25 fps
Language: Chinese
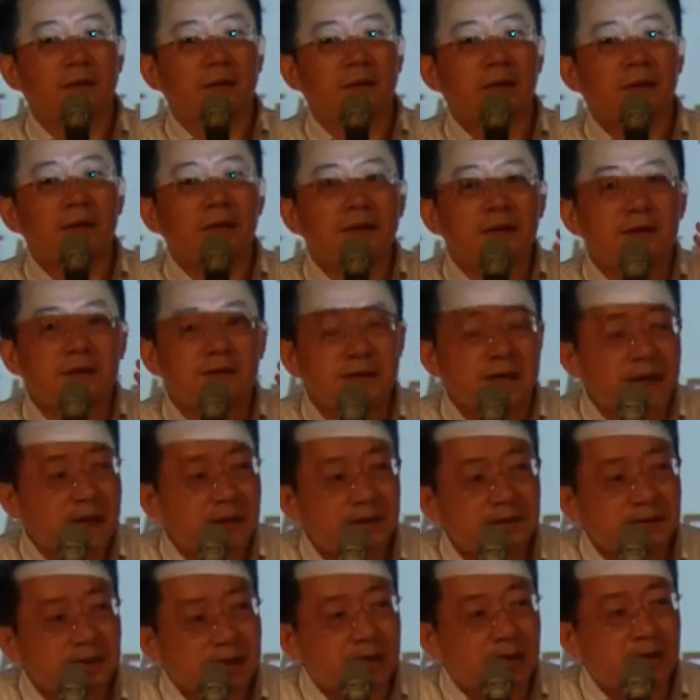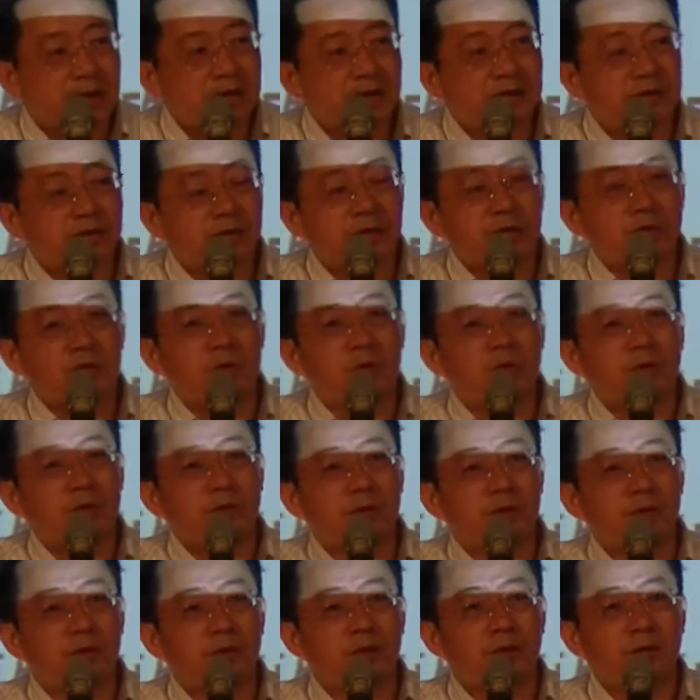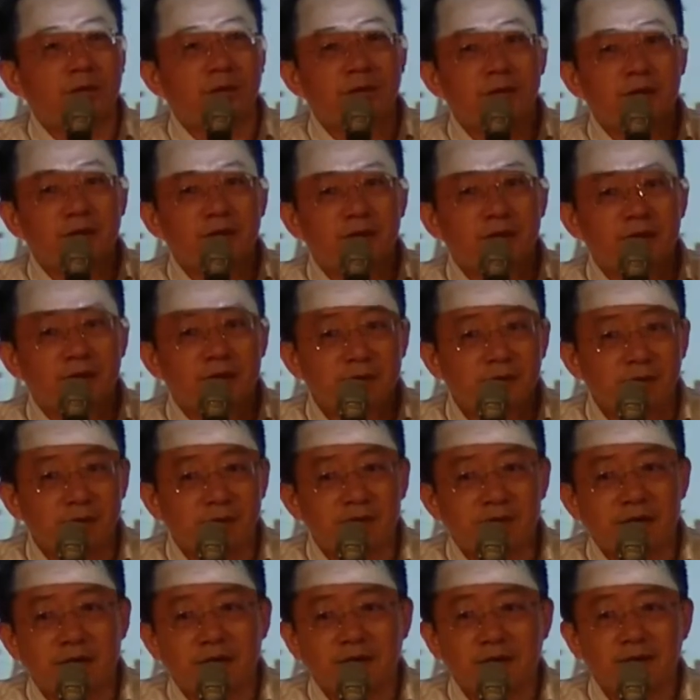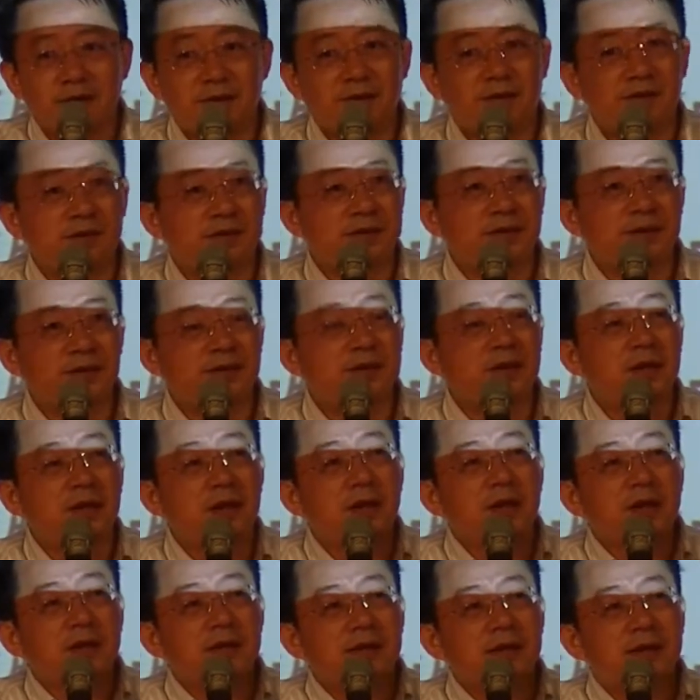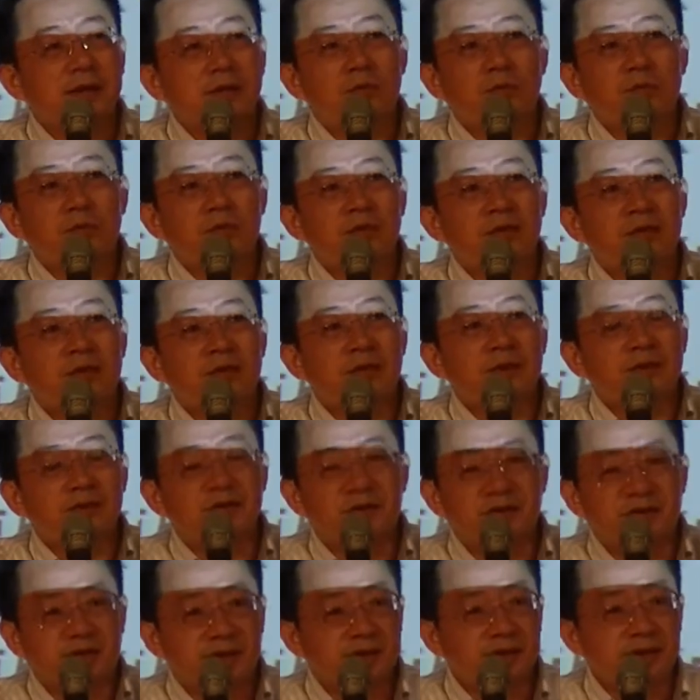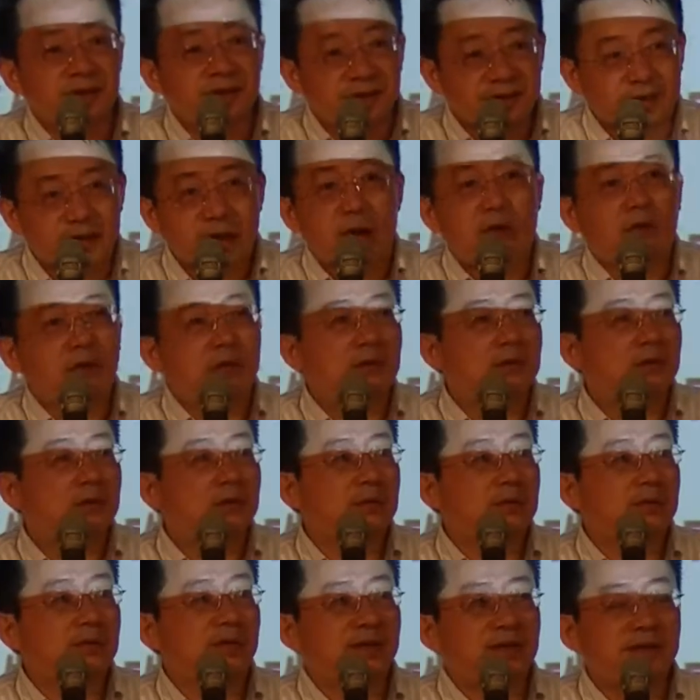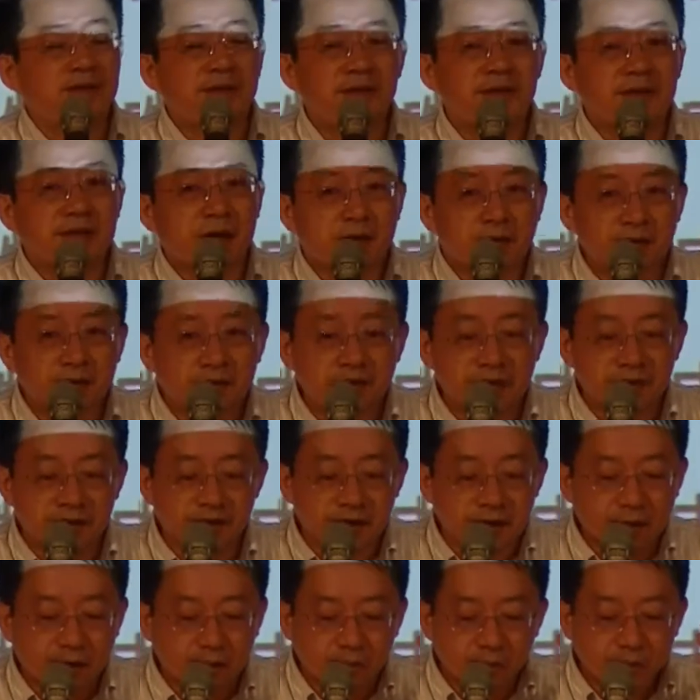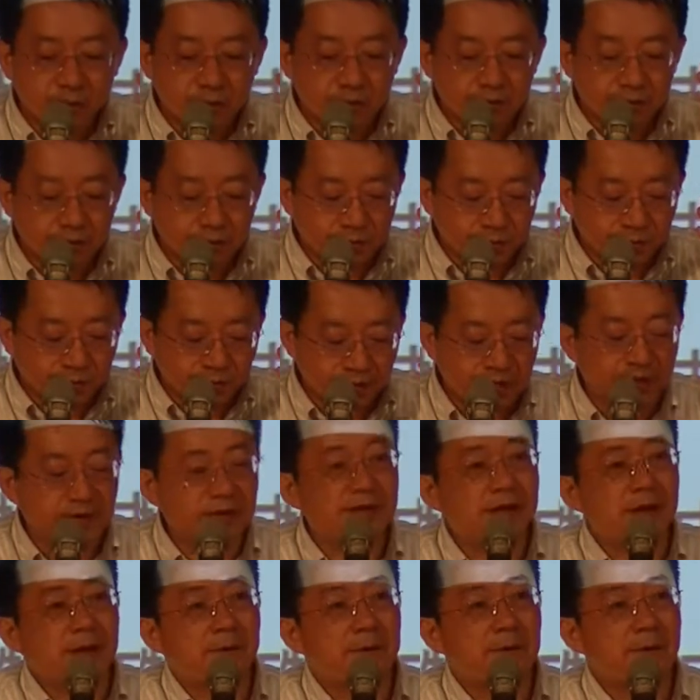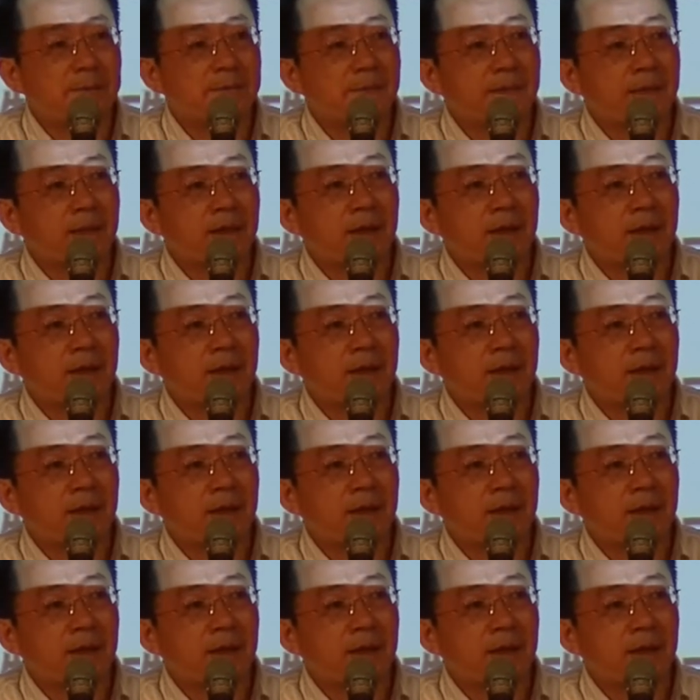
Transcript: 那你的两个两个总统跟副总统都得到人权奖，其实是在国际上极少、极少、极少会有这种现象的。